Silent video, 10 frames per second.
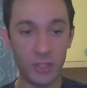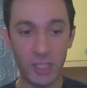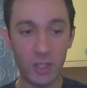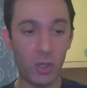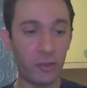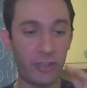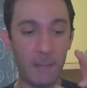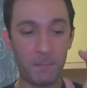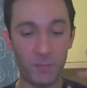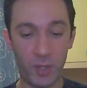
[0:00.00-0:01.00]
ogni
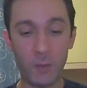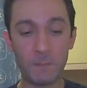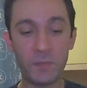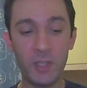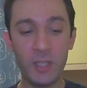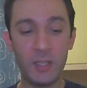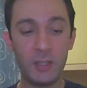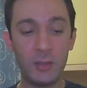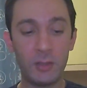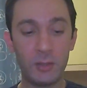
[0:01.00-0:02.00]
cosa, no.
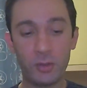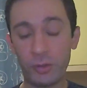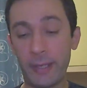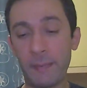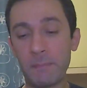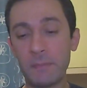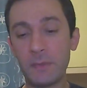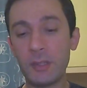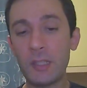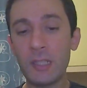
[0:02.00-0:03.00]
Cioè,
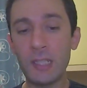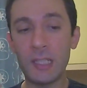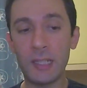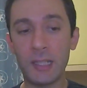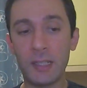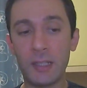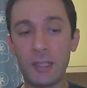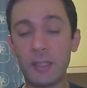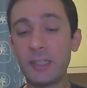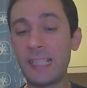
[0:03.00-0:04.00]
il,
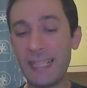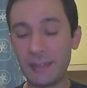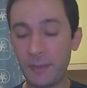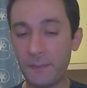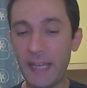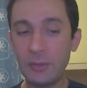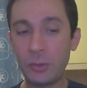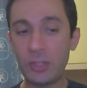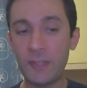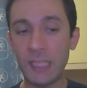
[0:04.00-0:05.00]

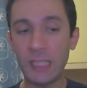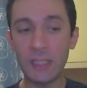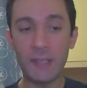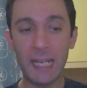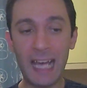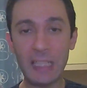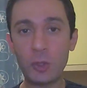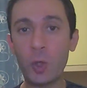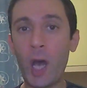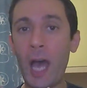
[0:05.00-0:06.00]
l'antefatto ti viene
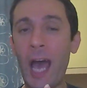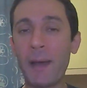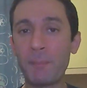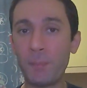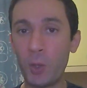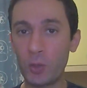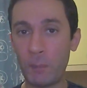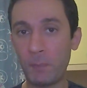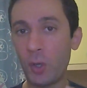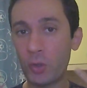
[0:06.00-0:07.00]
rivelato a
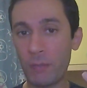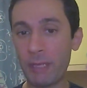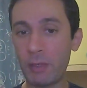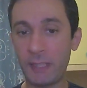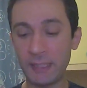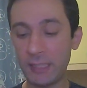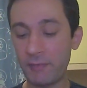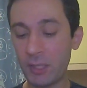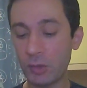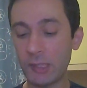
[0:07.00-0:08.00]
poco a poco, a mano avanti
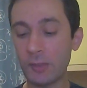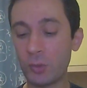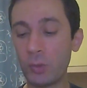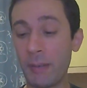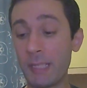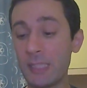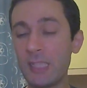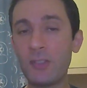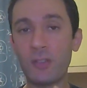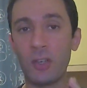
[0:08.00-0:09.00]
che vai con la lettura, ma
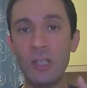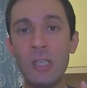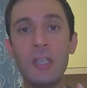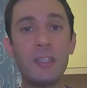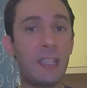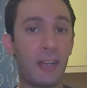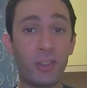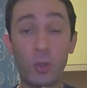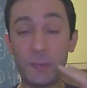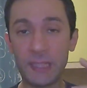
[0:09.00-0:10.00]
all'inizio ti
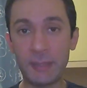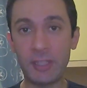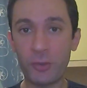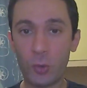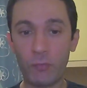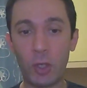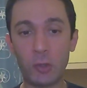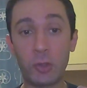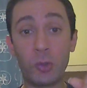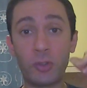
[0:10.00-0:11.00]
lascia completamente
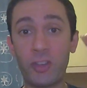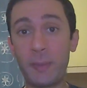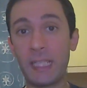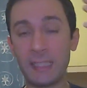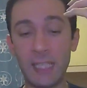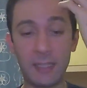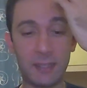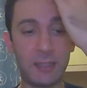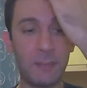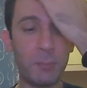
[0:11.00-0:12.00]
sconvolto, non ti spiega
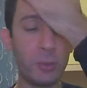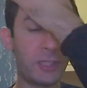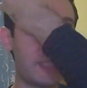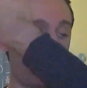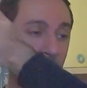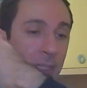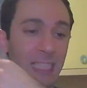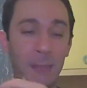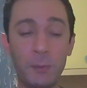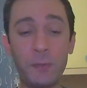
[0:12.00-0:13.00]
niente, ti butta
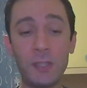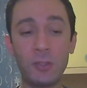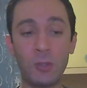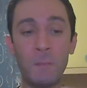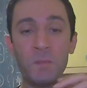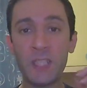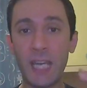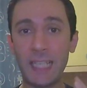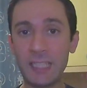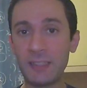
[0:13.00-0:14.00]
direttamente a capofitto
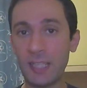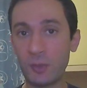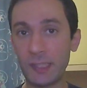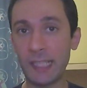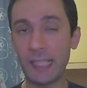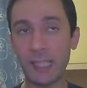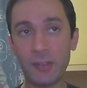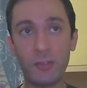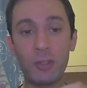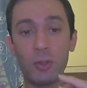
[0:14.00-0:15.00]
all'interno della
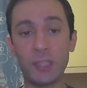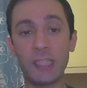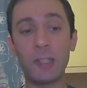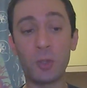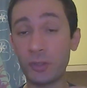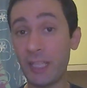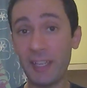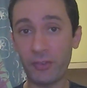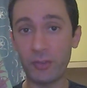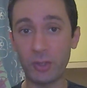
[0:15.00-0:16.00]
narrazione, del
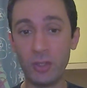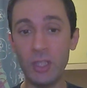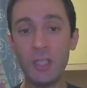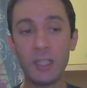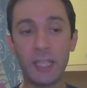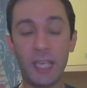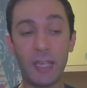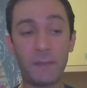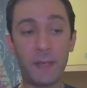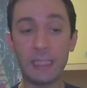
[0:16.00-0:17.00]
contesto
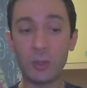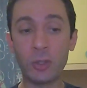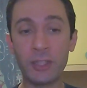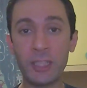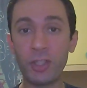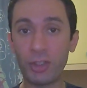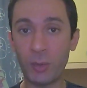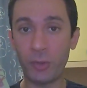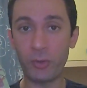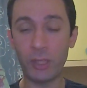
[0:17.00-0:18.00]
che fa da cornice
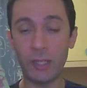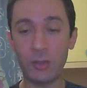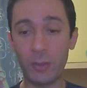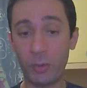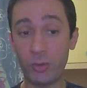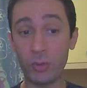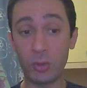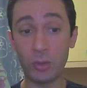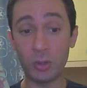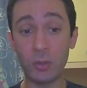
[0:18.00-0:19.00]
a questo, a
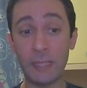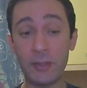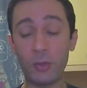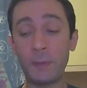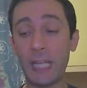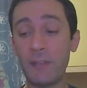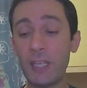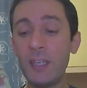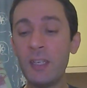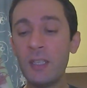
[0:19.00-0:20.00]
questo romanzo
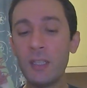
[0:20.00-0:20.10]
breve